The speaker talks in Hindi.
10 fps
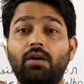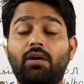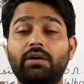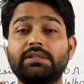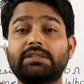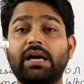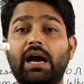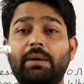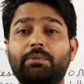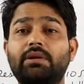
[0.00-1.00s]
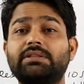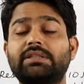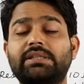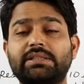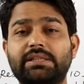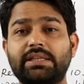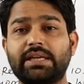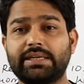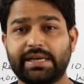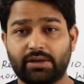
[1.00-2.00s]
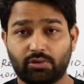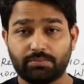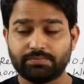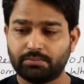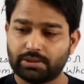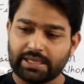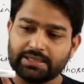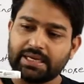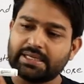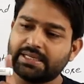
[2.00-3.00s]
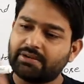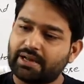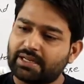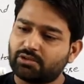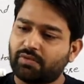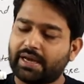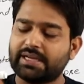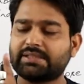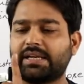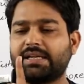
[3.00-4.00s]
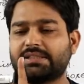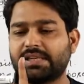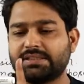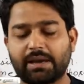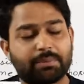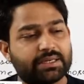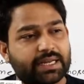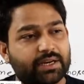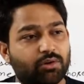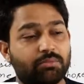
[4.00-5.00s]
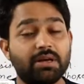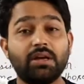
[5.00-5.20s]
और इसका आपको रेजिस्टेंस दे दिया टेन ओम बता दिया कि ये वाला जो वायरस का रेजिस्टेंस है आपका टेन ओम